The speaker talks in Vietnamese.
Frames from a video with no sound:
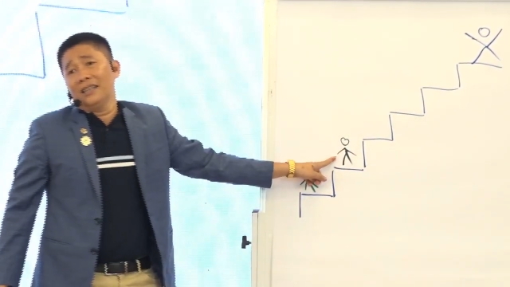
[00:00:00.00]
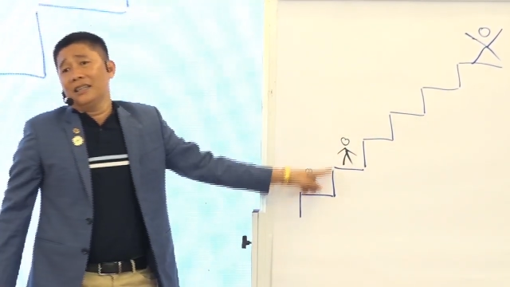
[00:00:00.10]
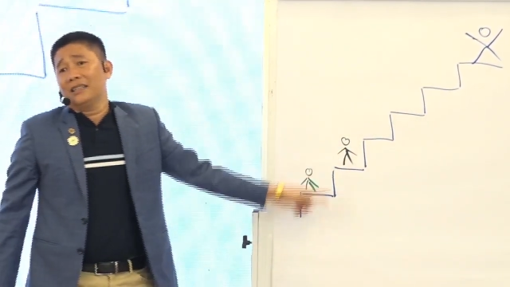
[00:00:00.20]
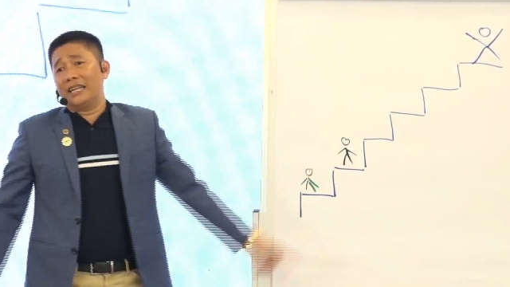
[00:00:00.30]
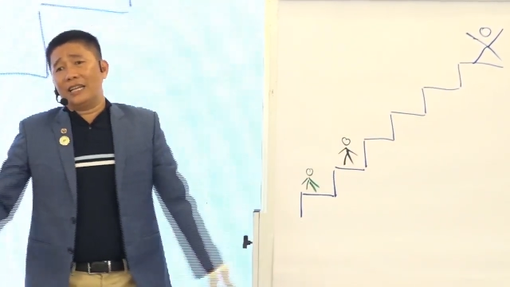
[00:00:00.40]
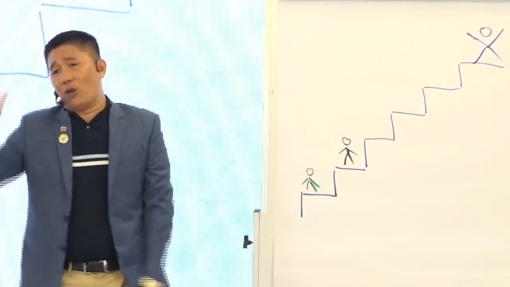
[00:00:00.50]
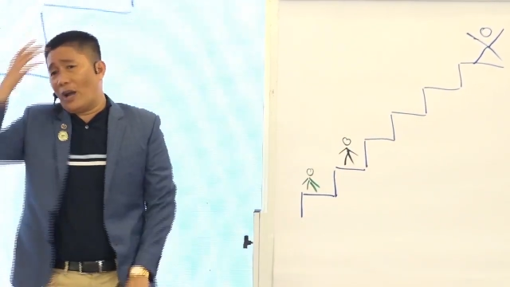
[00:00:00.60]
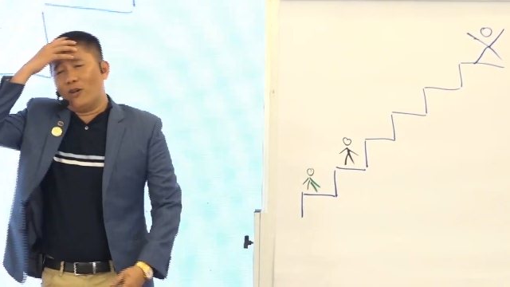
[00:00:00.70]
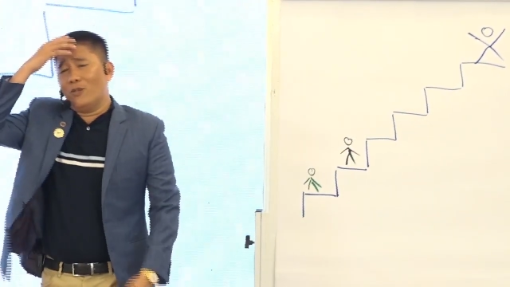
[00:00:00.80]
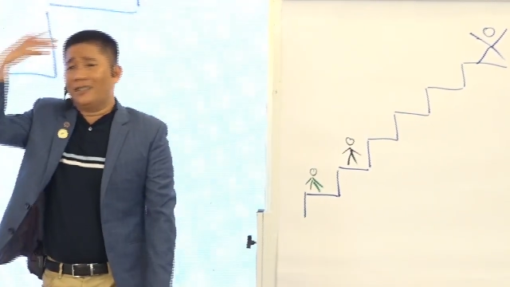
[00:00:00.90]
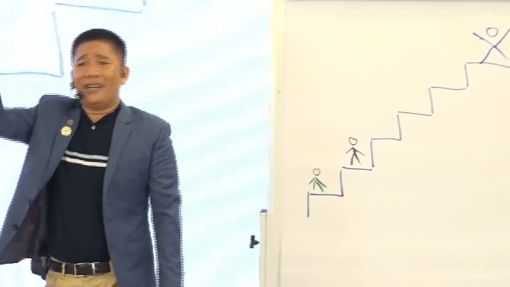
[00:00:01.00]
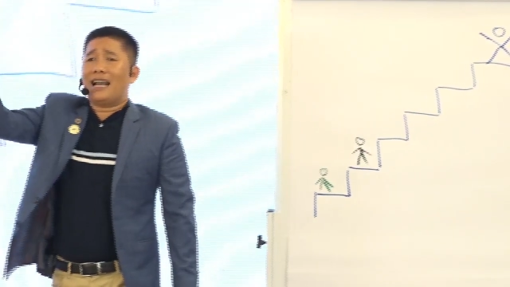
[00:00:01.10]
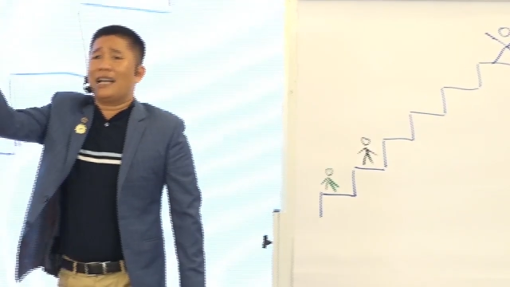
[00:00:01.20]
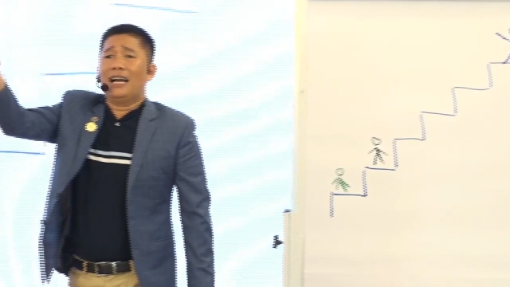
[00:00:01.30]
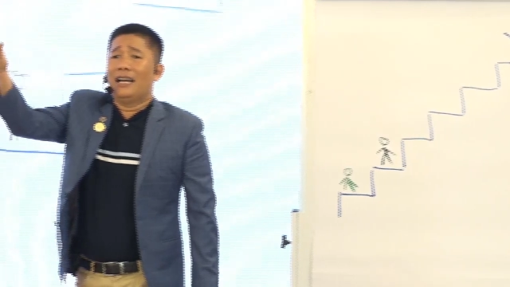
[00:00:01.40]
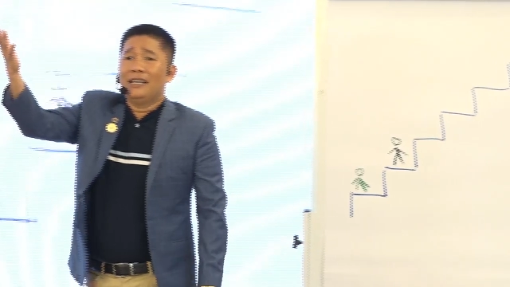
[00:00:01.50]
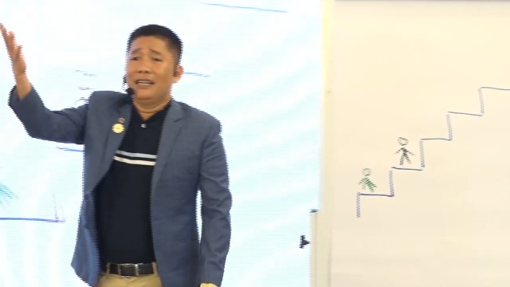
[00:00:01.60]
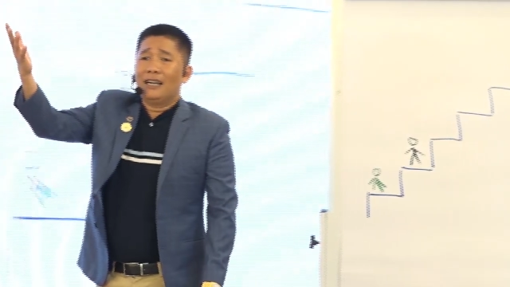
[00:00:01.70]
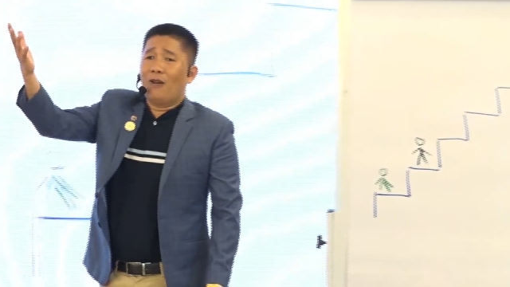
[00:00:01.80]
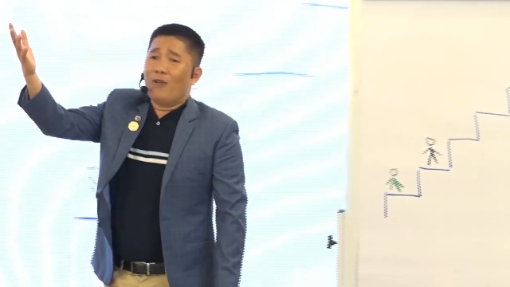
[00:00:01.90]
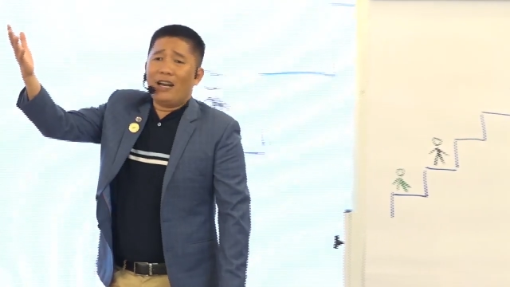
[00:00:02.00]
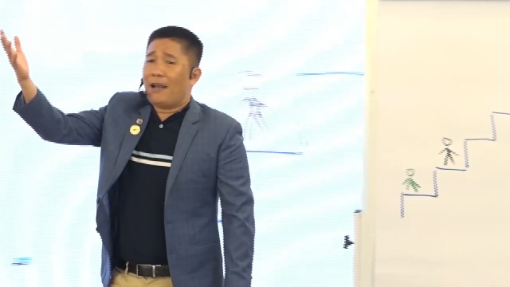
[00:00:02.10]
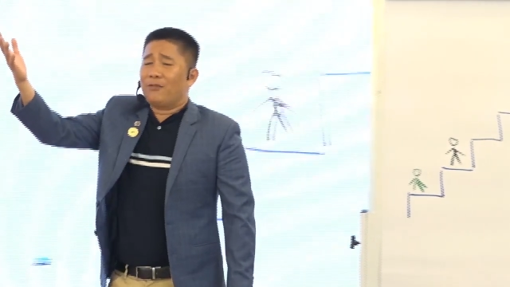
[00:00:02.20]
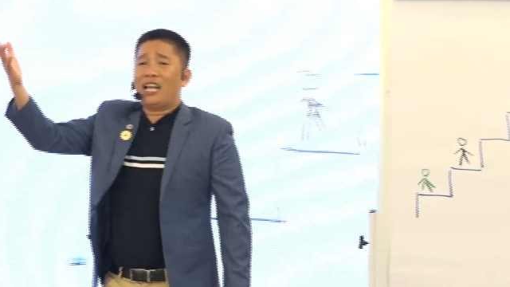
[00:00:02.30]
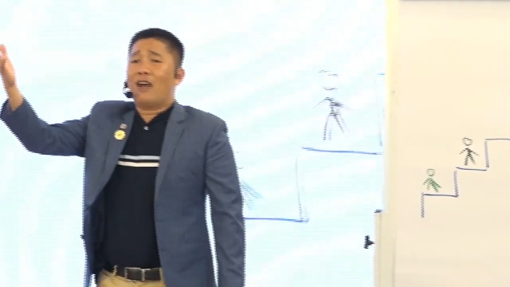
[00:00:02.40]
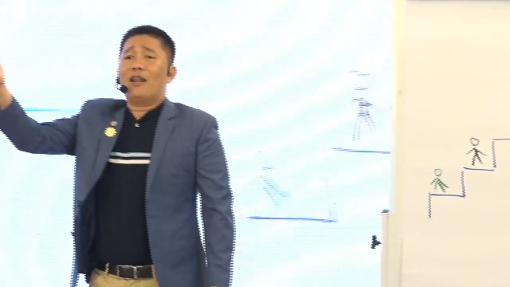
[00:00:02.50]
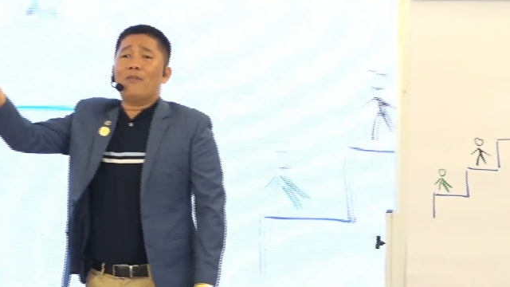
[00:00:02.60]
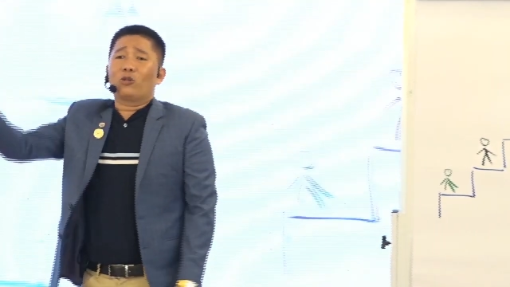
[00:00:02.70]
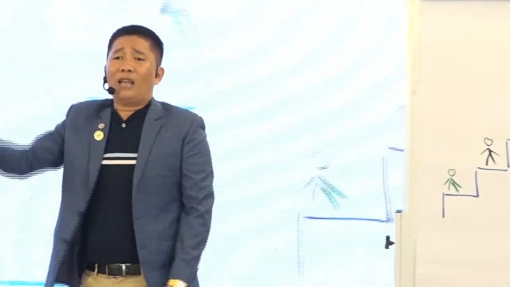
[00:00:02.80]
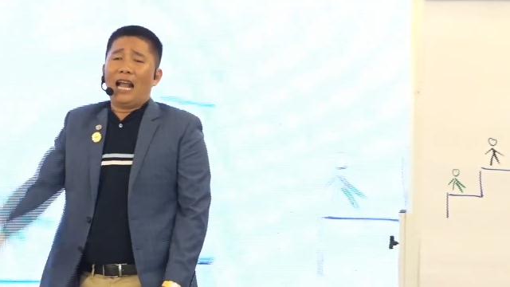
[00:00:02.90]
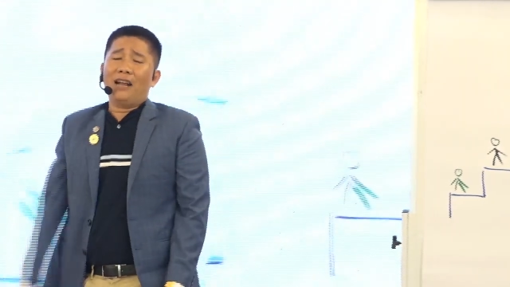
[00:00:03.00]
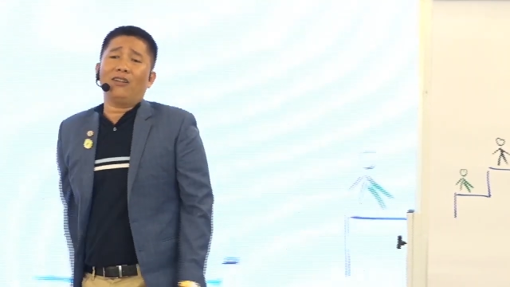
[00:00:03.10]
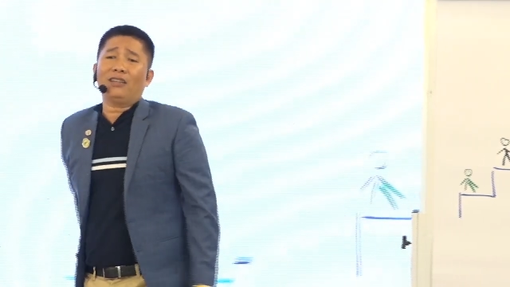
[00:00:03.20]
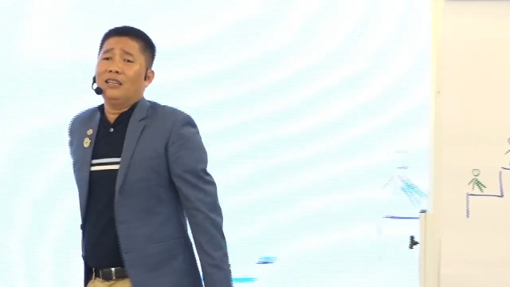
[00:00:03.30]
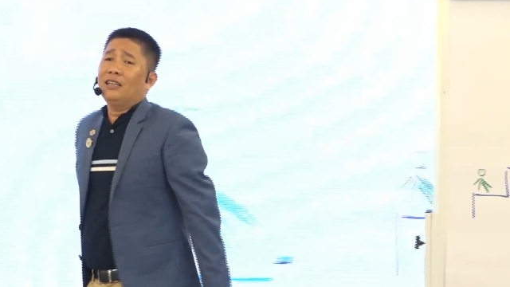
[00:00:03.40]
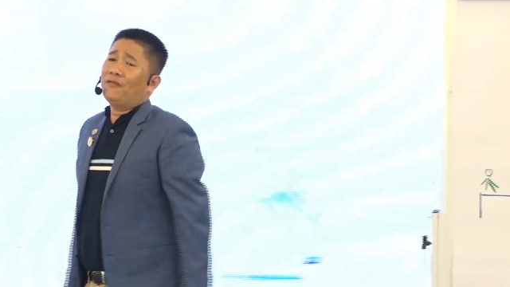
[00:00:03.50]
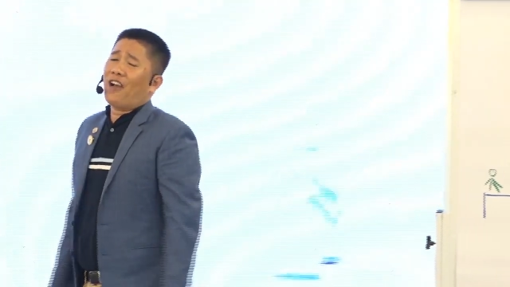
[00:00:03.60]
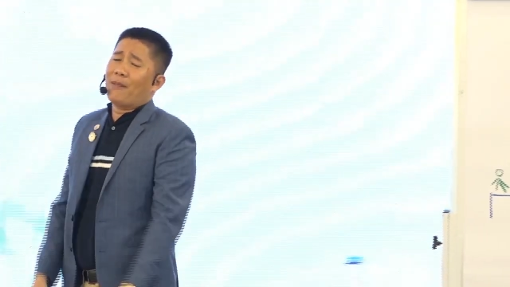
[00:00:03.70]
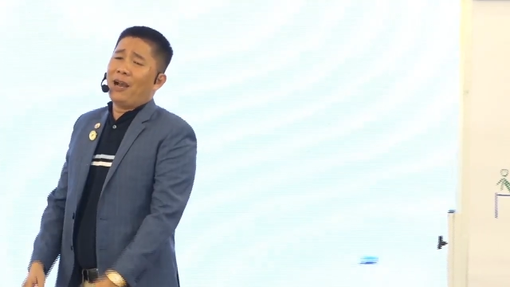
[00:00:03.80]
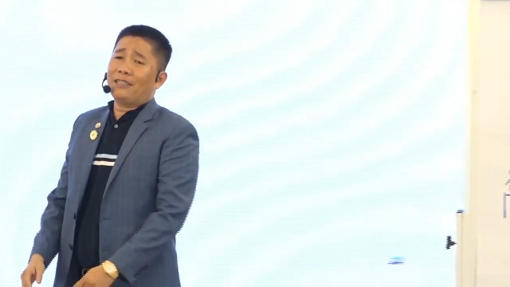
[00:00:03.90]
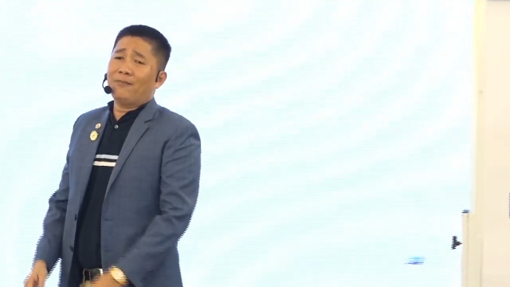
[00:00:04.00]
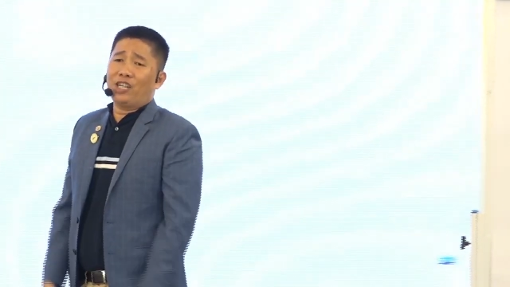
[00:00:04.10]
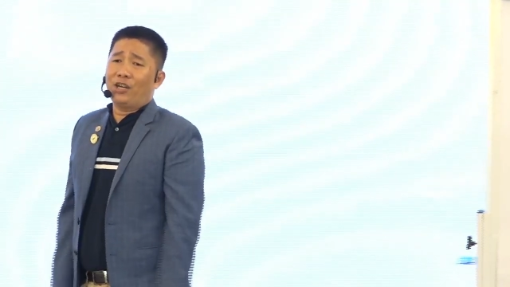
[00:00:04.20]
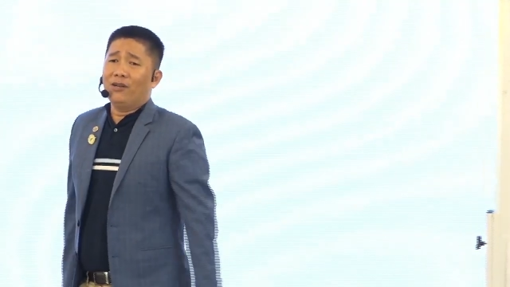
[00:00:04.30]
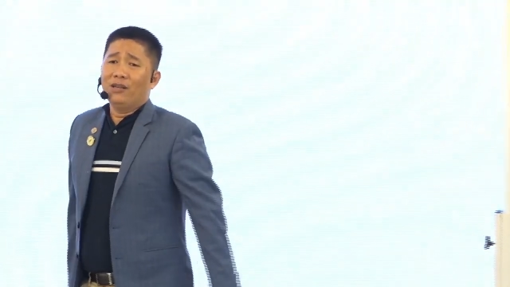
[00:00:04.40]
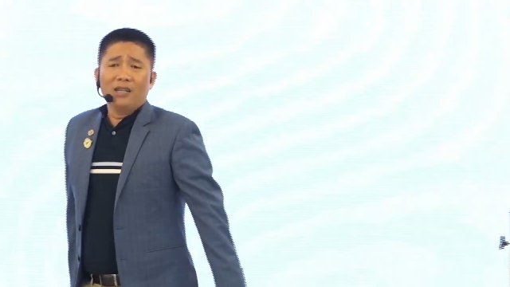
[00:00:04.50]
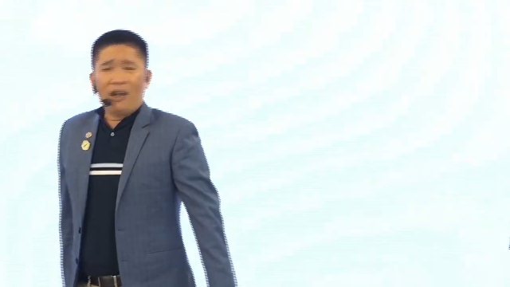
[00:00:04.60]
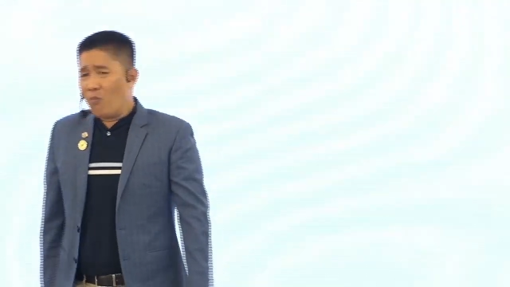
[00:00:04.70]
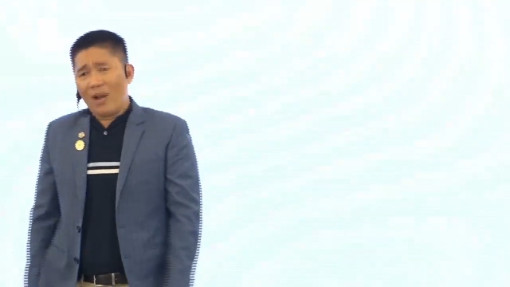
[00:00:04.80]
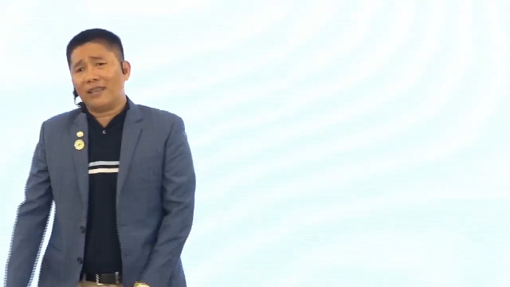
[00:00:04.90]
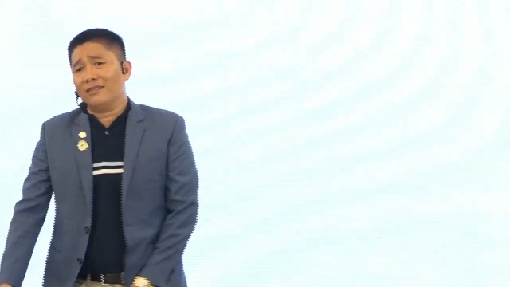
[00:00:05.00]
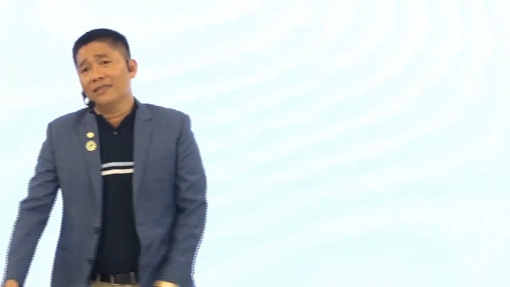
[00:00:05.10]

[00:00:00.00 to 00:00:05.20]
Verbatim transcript: Trí tuệ của mình tới đây à Không biết làm sao để một tháng bớt vài ba trăm triệu Không biết